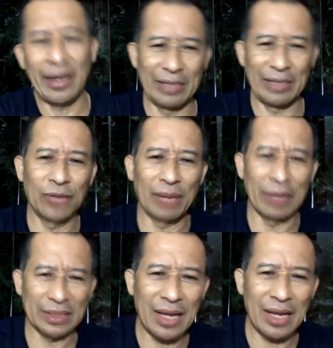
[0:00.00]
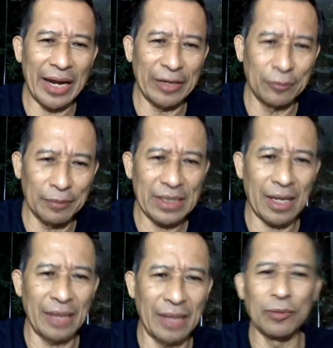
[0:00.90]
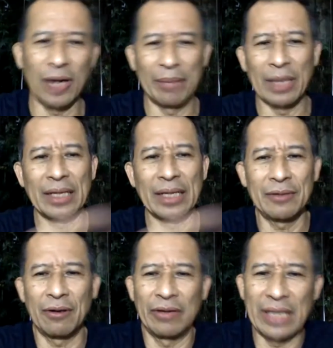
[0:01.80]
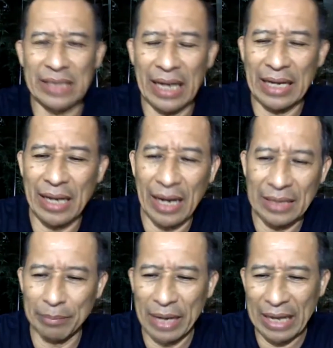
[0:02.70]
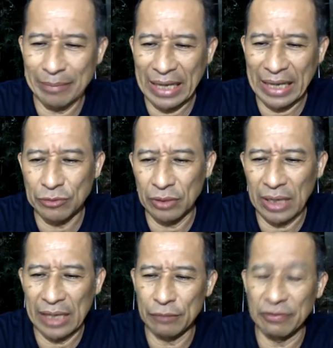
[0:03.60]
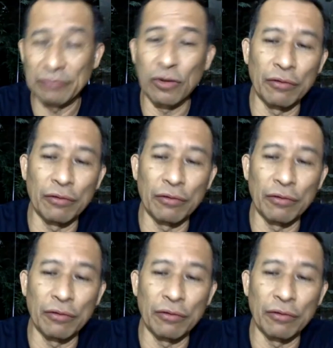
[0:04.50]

ada yang buka mata ada yang tutup mata yang buka mata itu kalau yang saya menganjurkan itu Wim